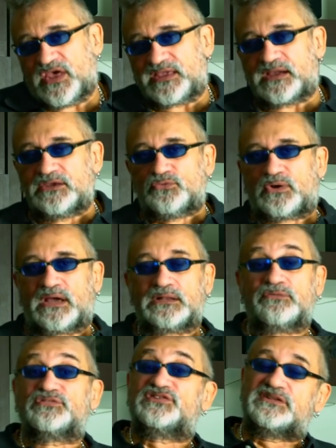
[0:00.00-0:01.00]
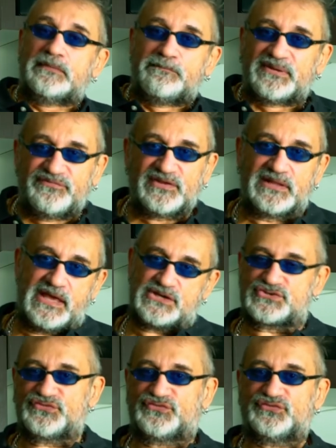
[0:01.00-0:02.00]
segue aqui no canal, você tem
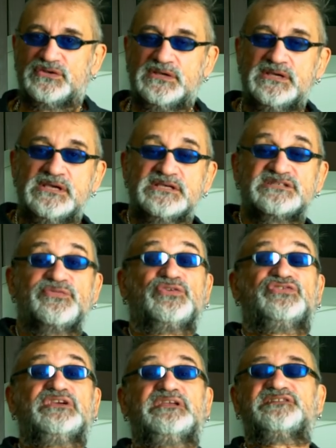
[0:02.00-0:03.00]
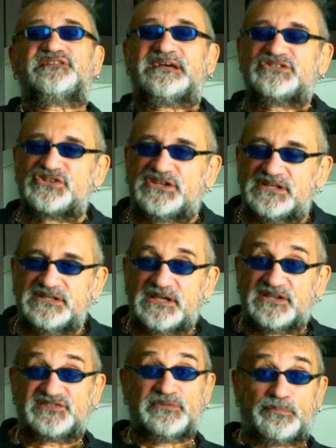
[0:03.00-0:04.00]
privilégios. Se você quiser
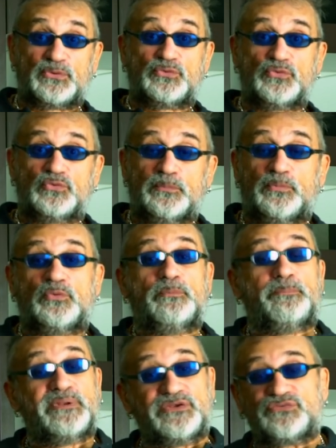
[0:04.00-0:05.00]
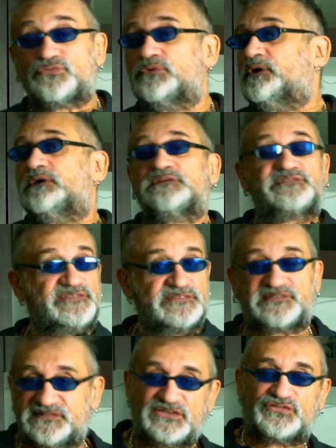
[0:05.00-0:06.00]
adquirir esse produto por um preço
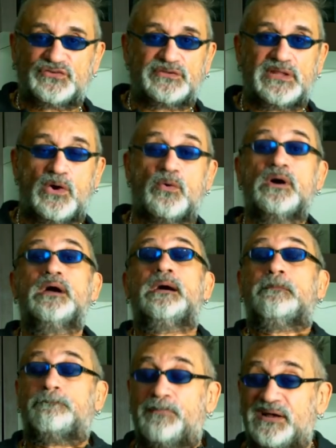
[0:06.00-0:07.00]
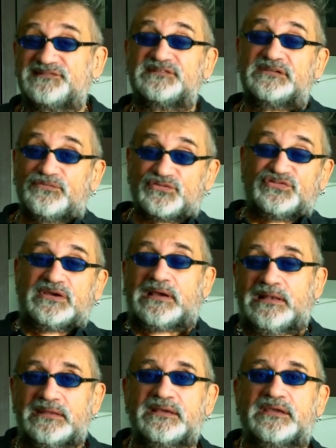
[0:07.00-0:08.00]
sensacional, basta que você
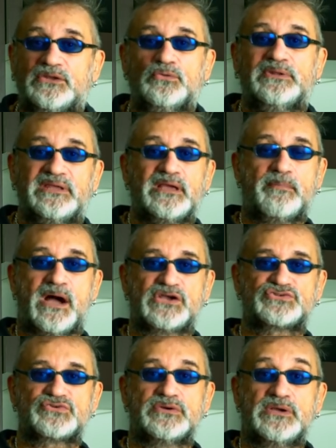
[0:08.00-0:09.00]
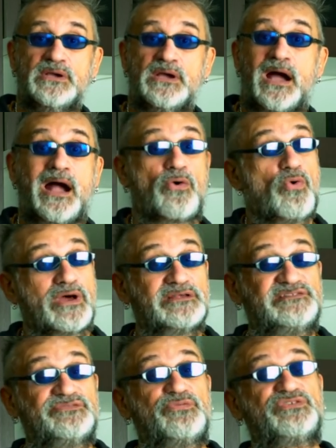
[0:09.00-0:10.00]
clique aqui no link abaixo.
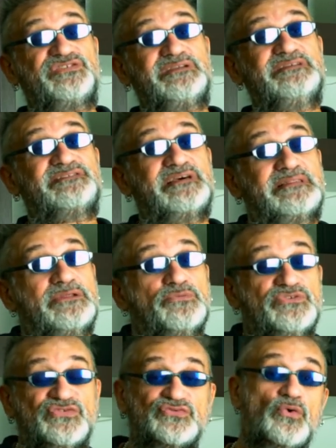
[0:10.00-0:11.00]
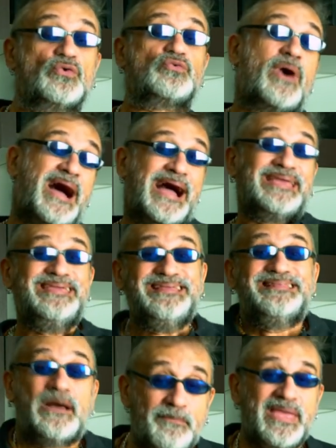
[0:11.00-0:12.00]
Agora, se você quiser ter um desconto
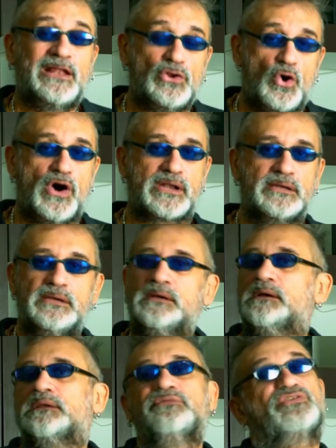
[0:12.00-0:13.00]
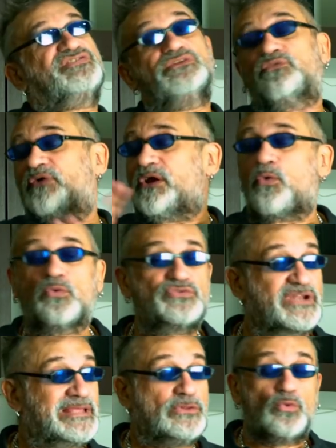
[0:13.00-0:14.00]
ainda melhor, que você não vai
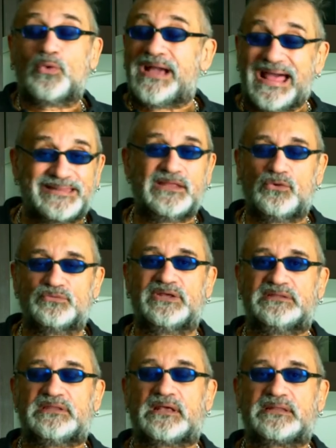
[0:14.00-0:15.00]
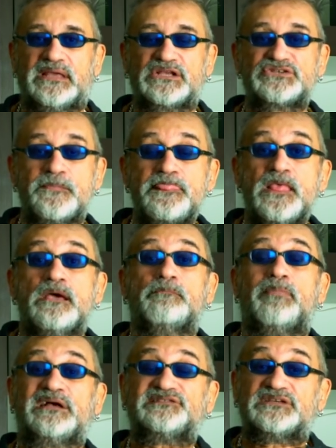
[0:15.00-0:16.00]
encontrar em lugar nenhum da internet,
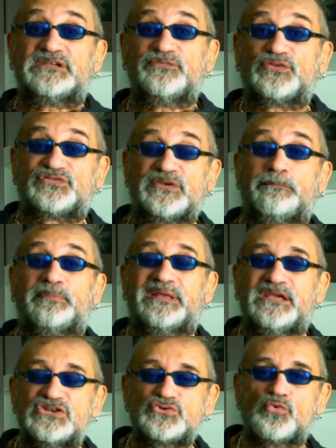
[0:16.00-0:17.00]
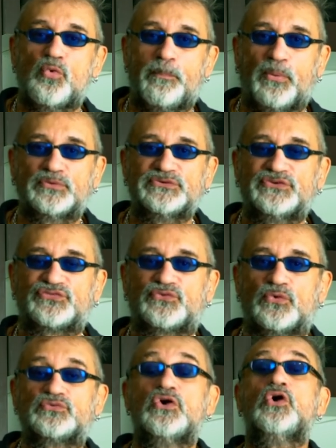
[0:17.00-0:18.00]
basta que você preencha o cupom de
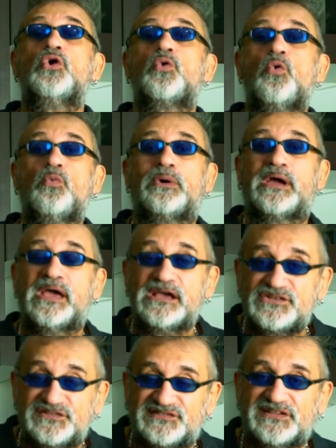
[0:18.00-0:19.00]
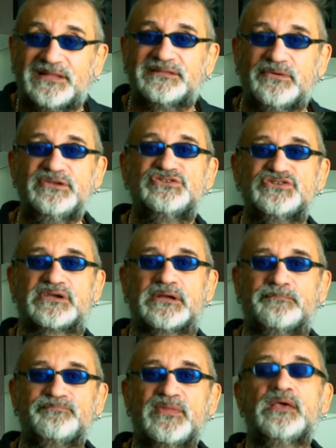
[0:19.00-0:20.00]
desconto com Regis Tadeu
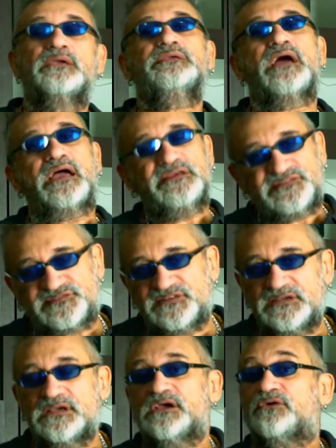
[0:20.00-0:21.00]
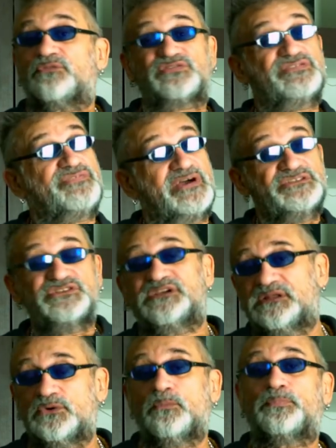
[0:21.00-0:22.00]
Indica. E aí sim você vai
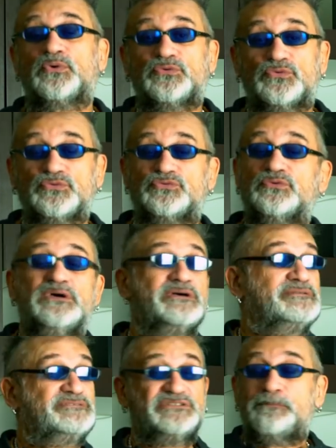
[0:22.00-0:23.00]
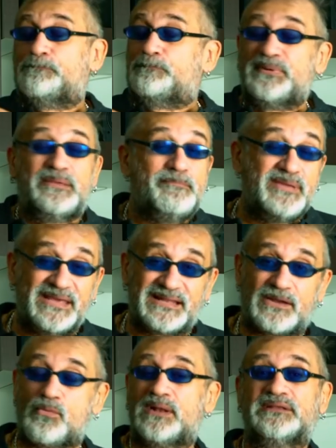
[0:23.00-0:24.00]
adquirir um produto de
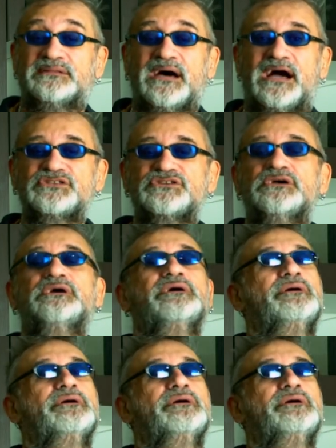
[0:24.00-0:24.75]
primeira qualidade